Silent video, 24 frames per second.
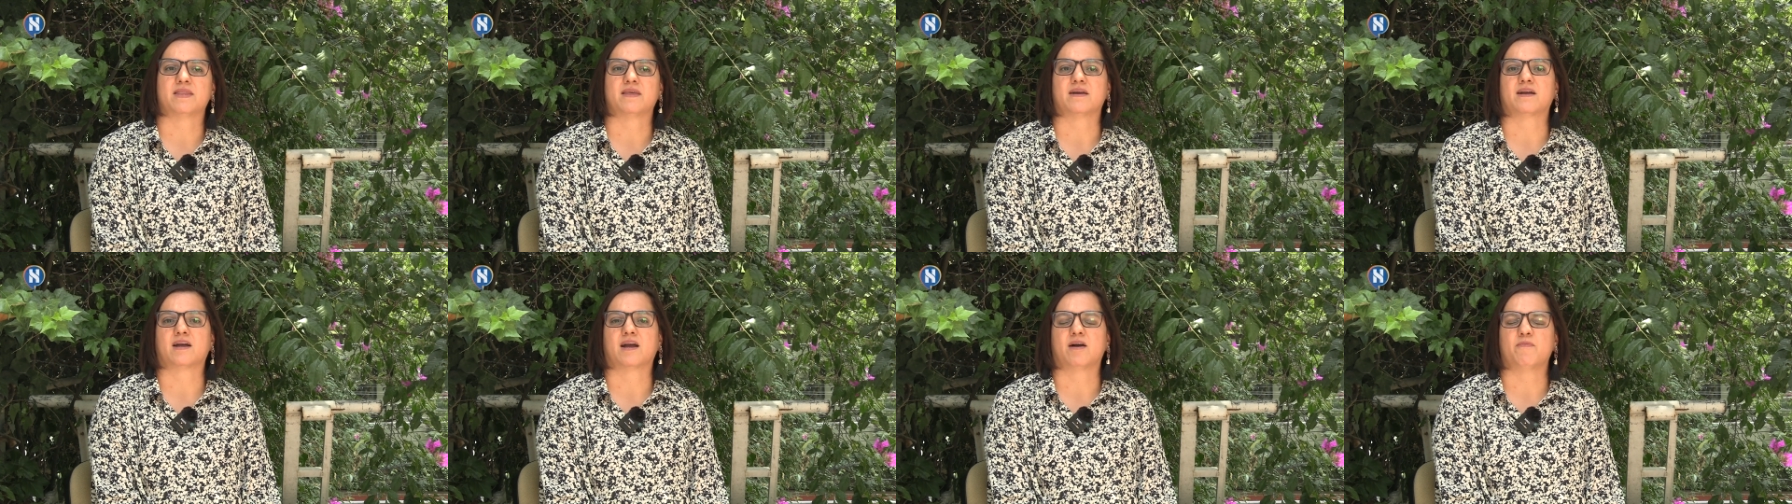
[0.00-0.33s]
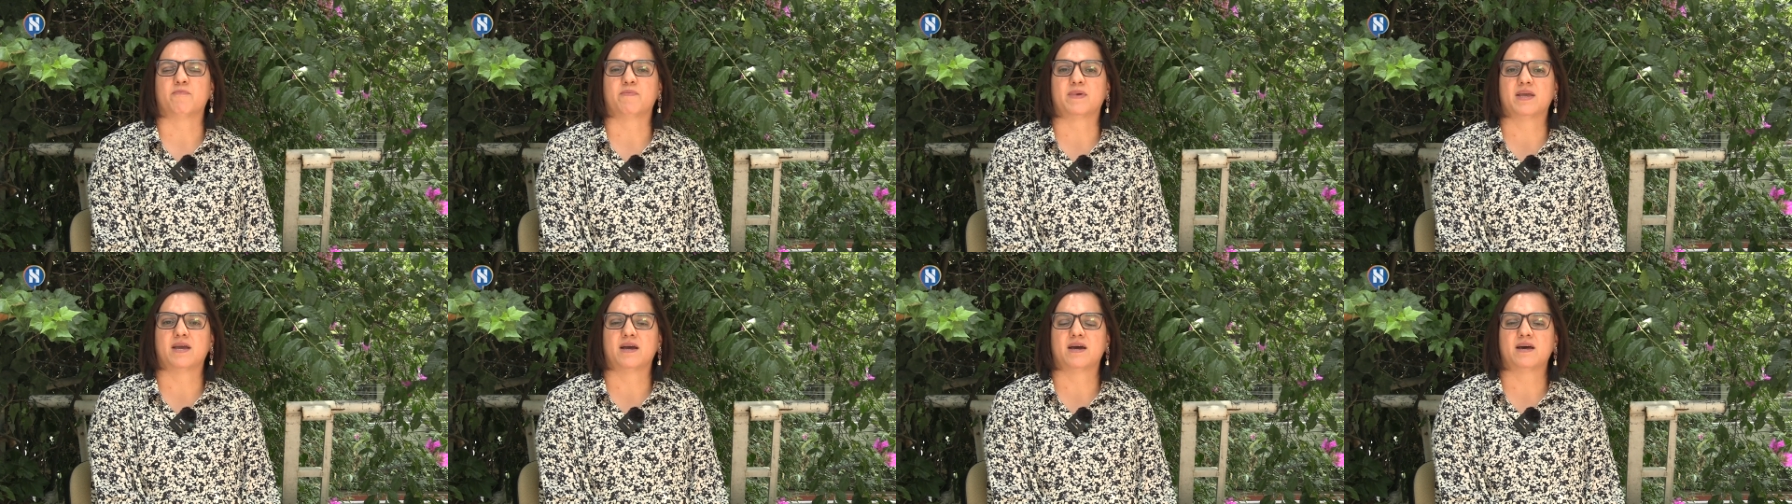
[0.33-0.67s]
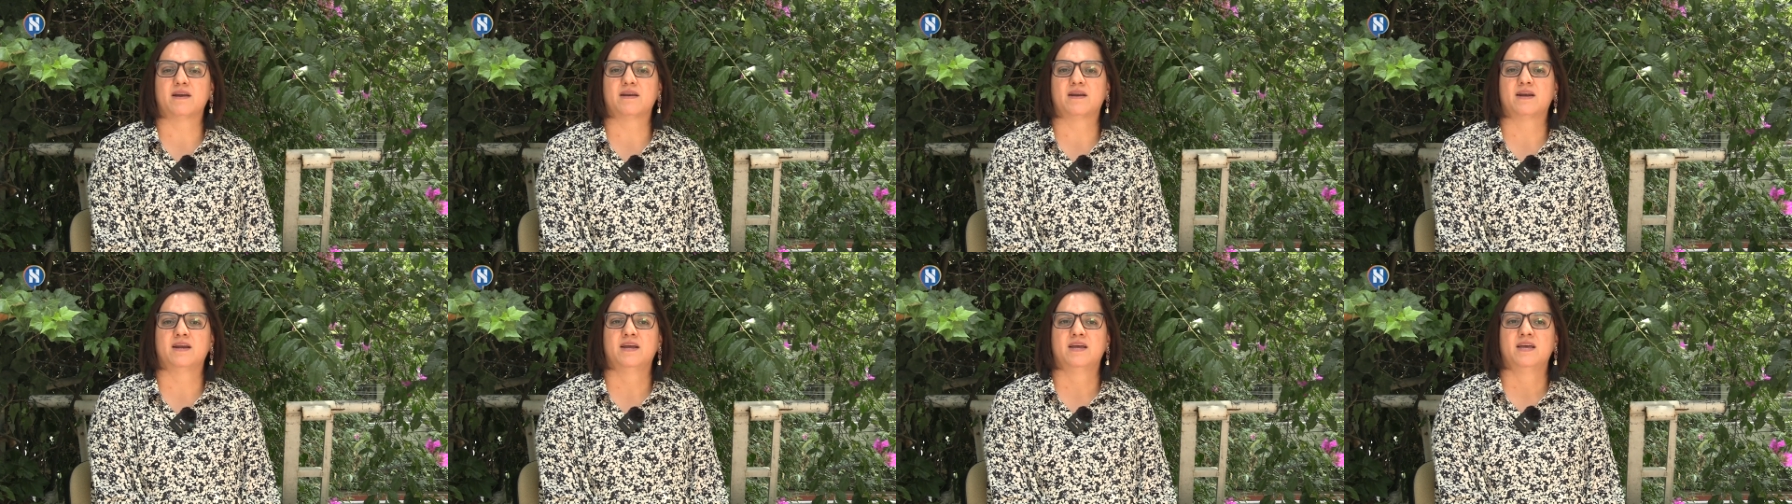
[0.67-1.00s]
de cambiar
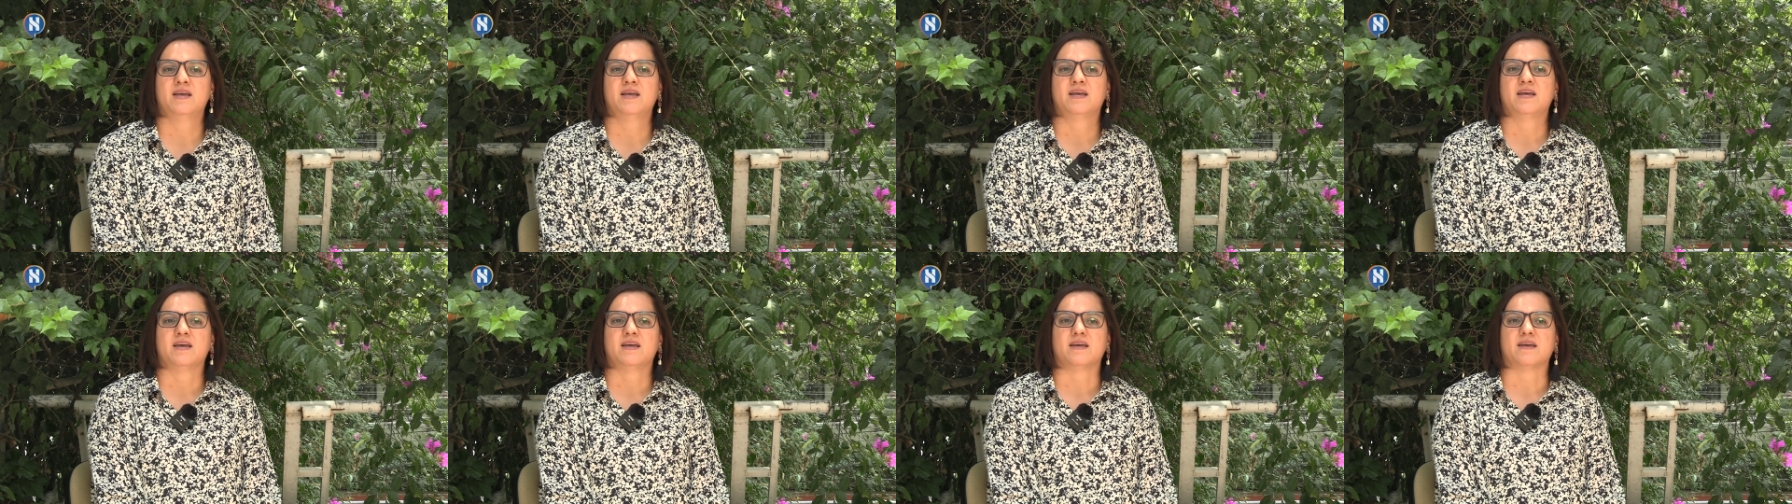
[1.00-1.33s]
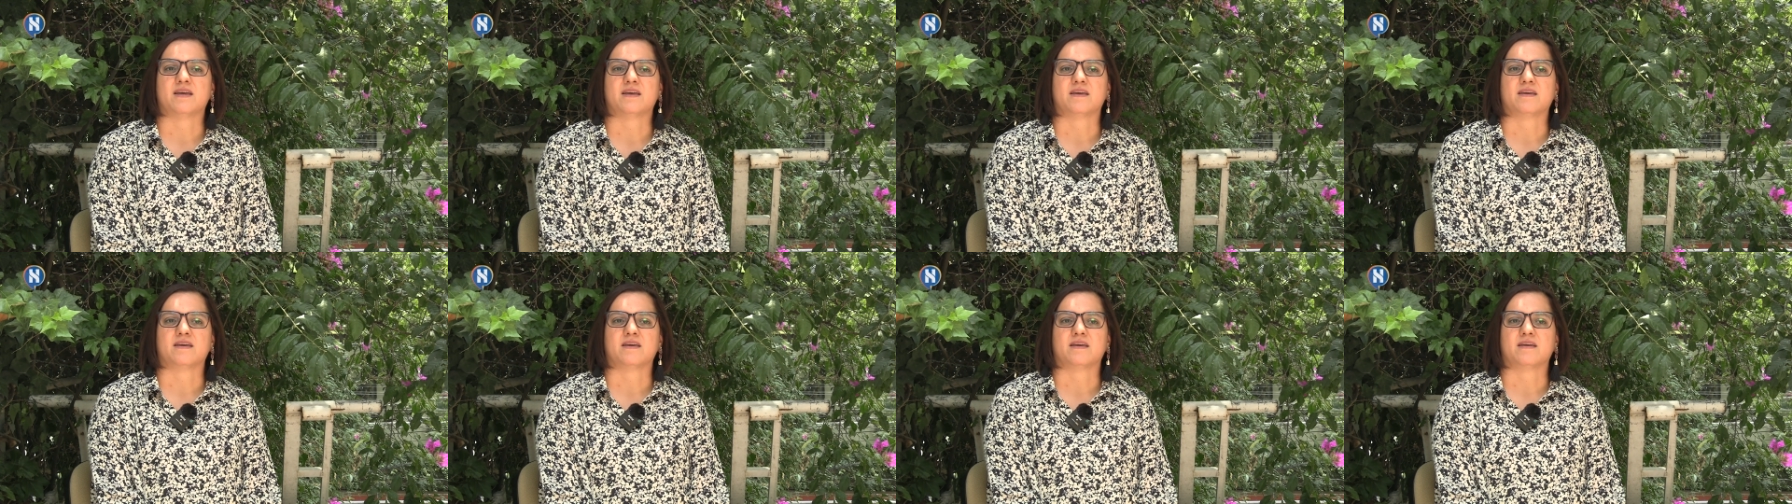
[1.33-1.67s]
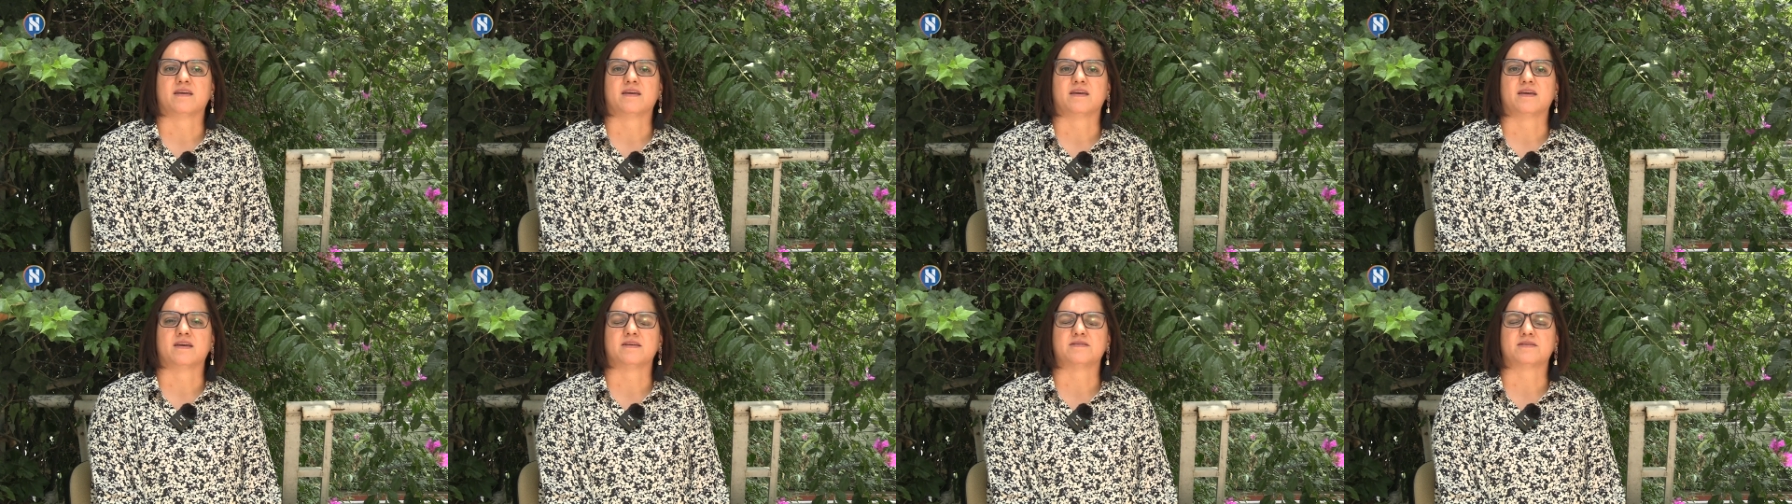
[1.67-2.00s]

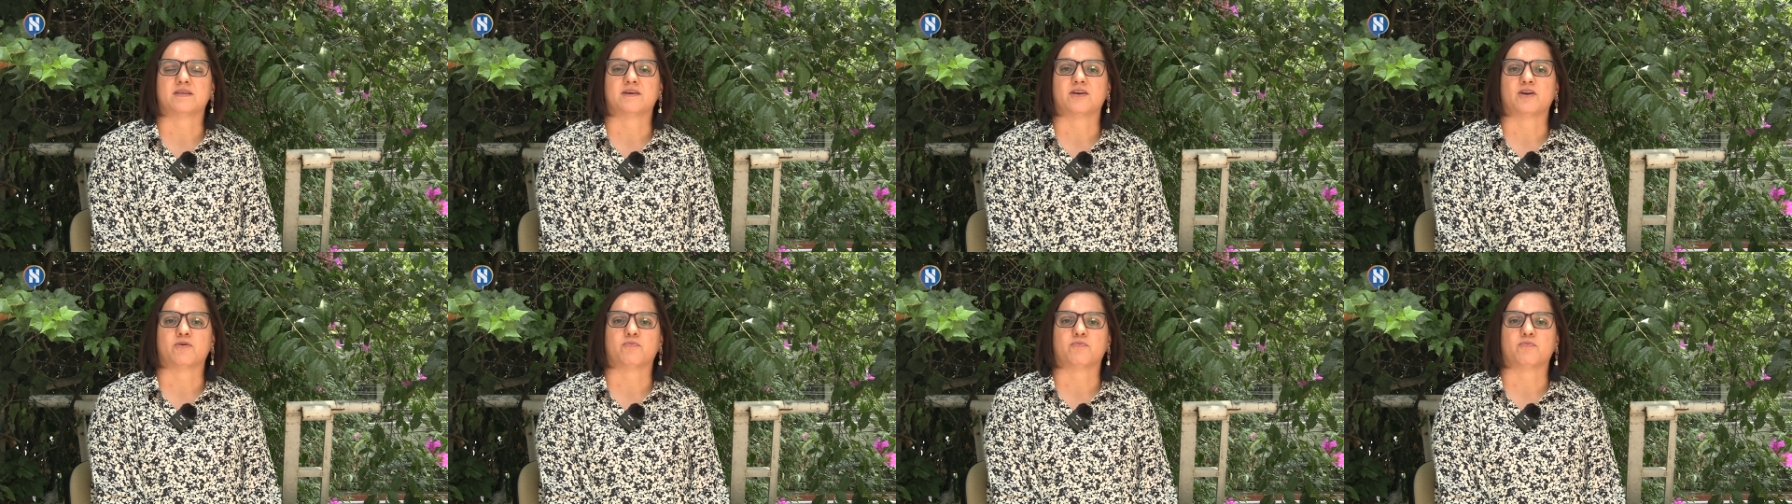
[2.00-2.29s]
eh, este